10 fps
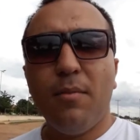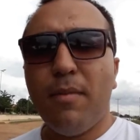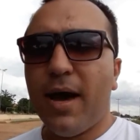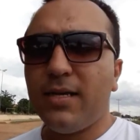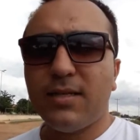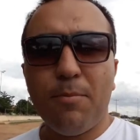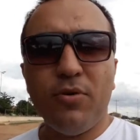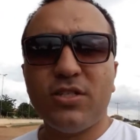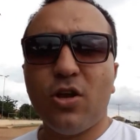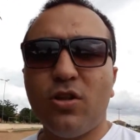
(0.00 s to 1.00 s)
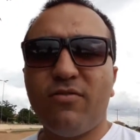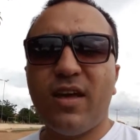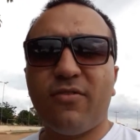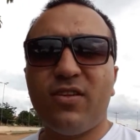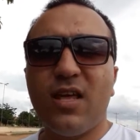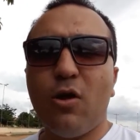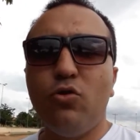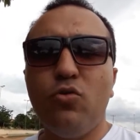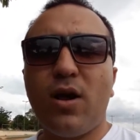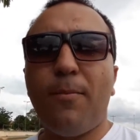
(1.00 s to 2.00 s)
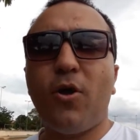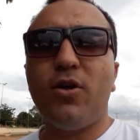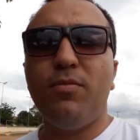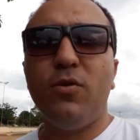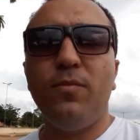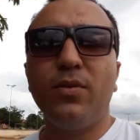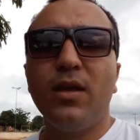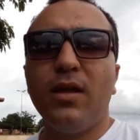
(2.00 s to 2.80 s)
mas a Polícia Rodoviária Federal nunca proibiu